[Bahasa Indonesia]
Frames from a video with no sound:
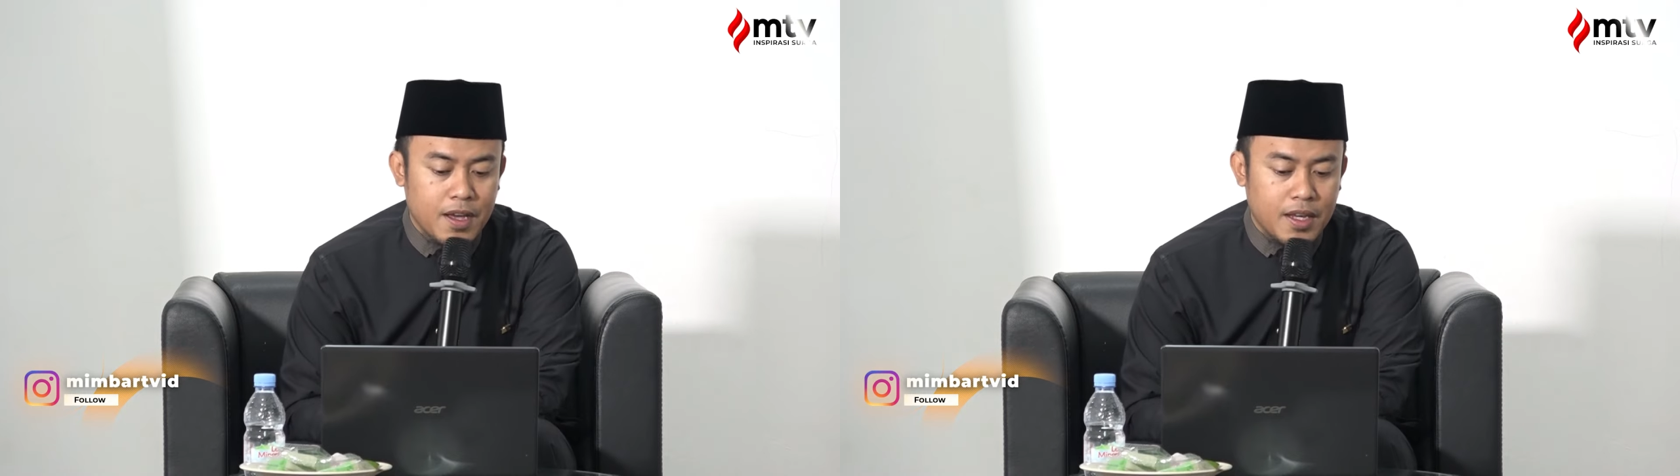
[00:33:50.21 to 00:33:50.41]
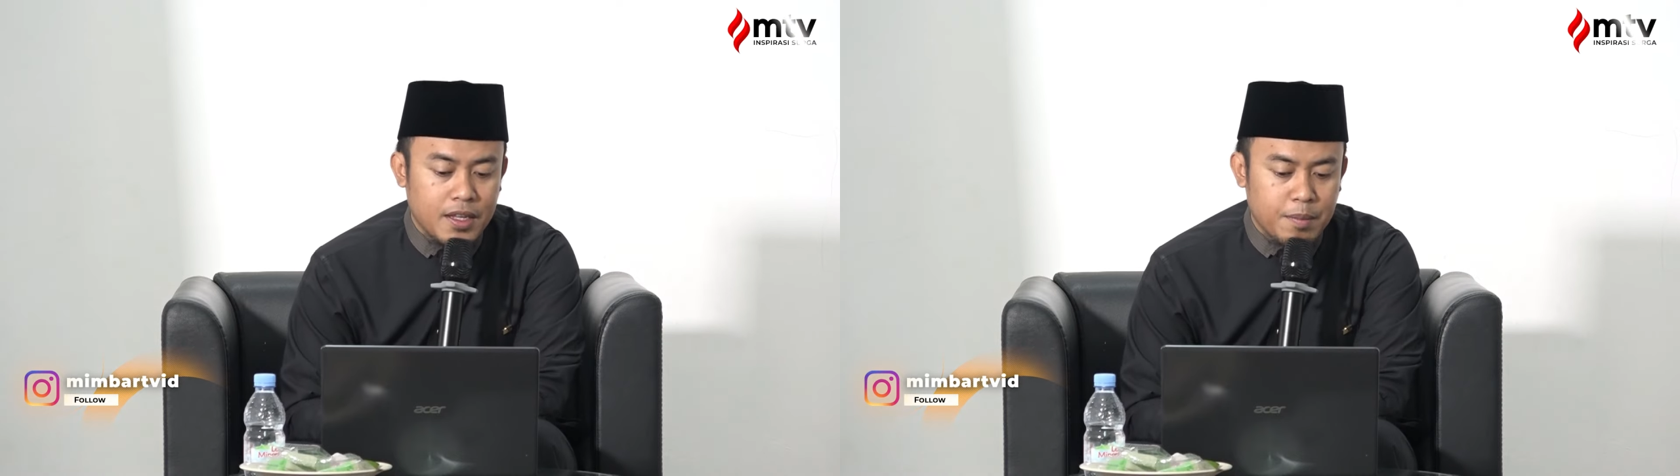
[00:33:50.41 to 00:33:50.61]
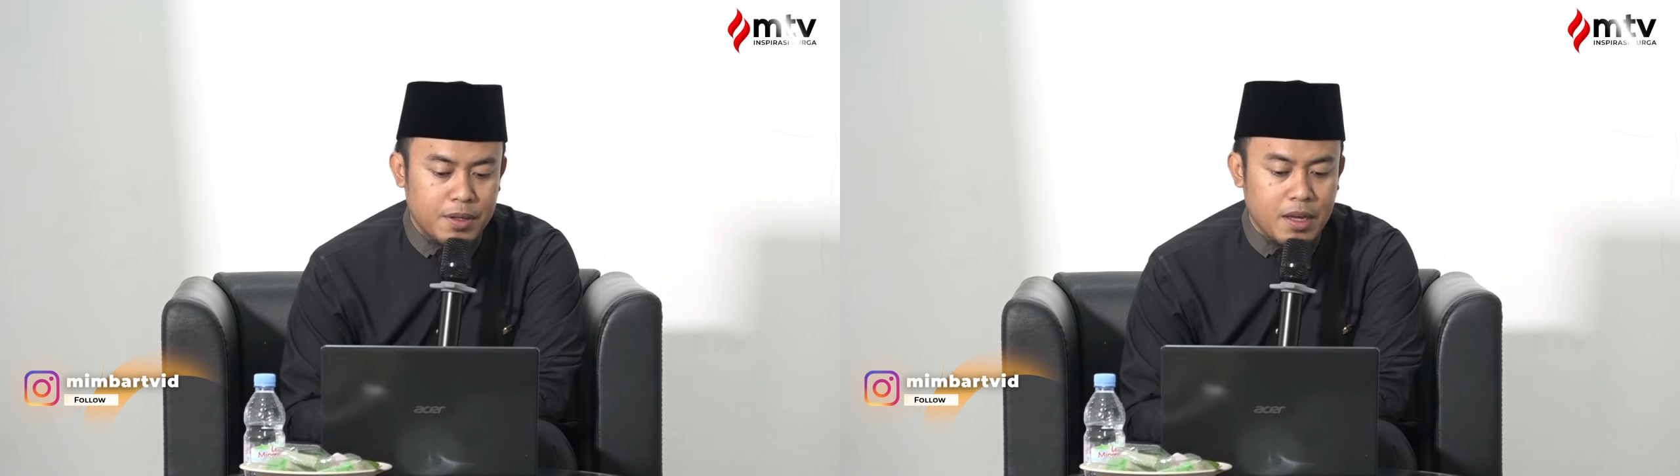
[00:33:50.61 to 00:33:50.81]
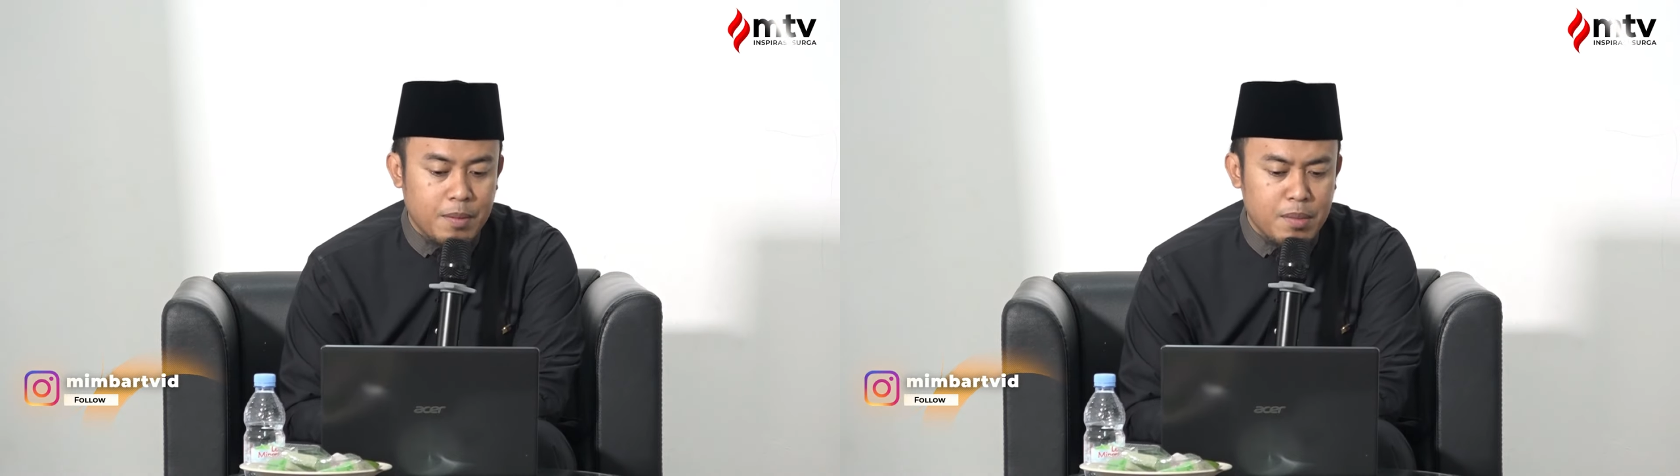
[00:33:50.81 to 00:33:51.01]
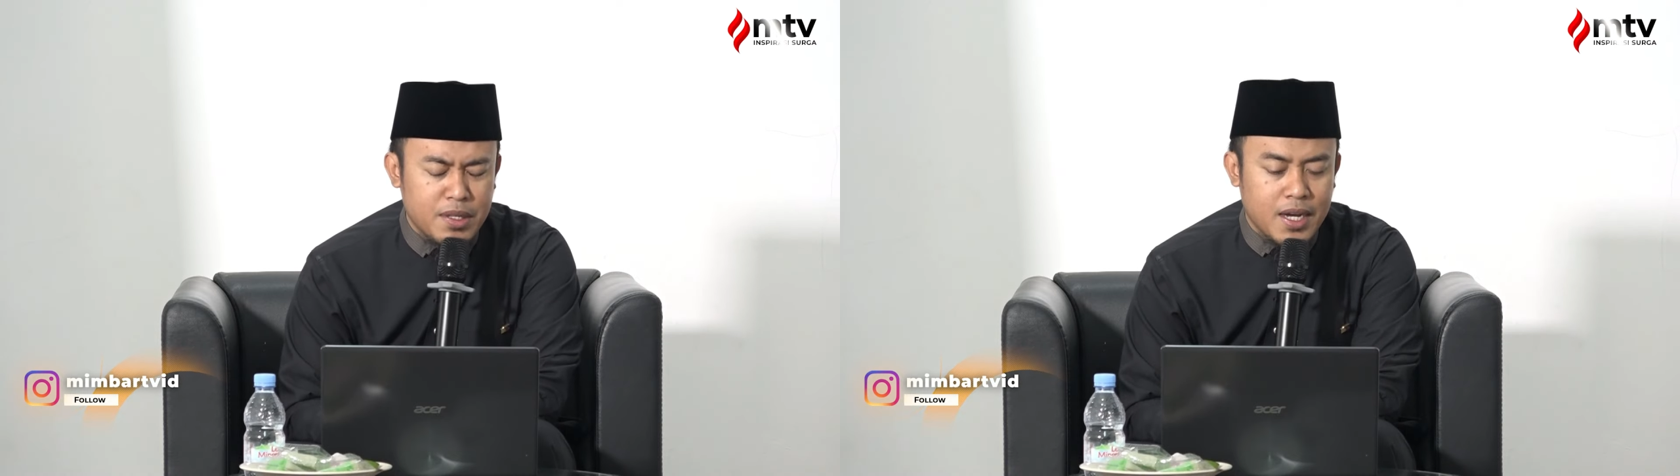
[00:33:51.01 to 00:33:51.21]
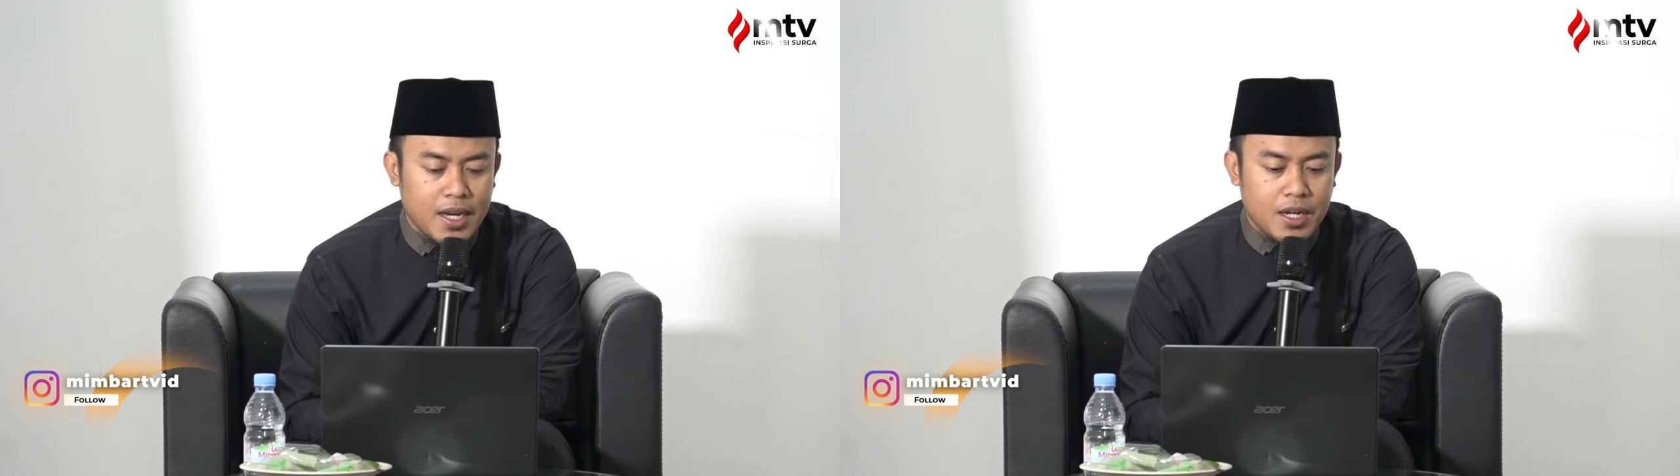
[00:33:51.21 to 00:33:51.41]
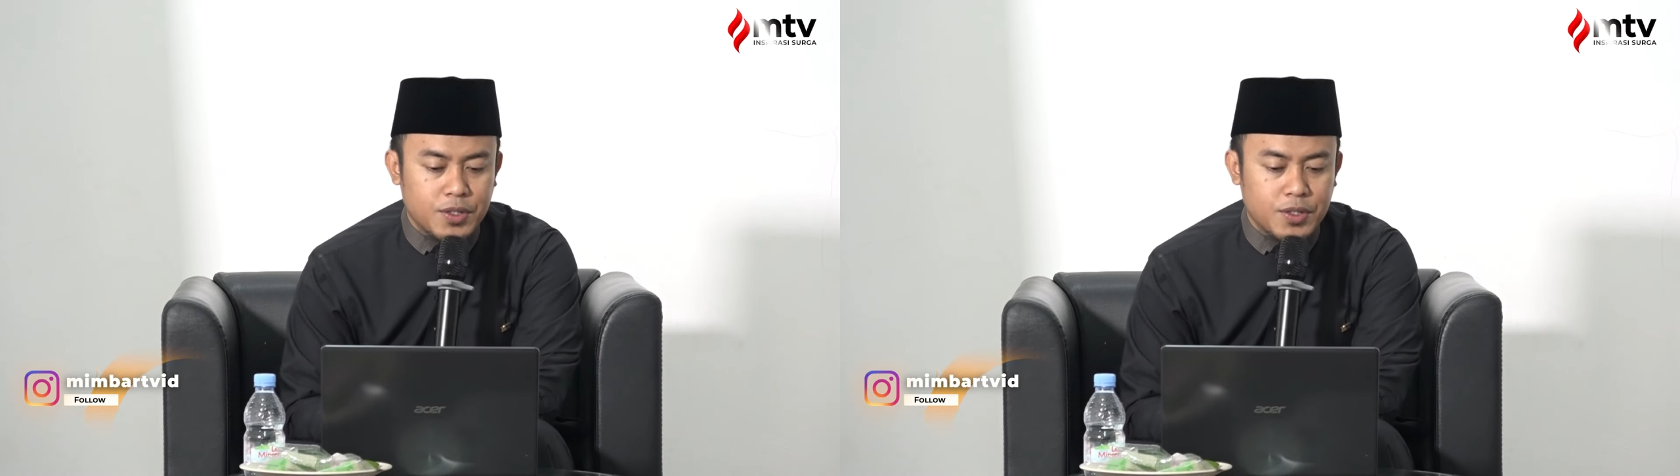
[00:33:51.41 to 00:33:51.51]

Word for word: Ya, yang pertama menjaga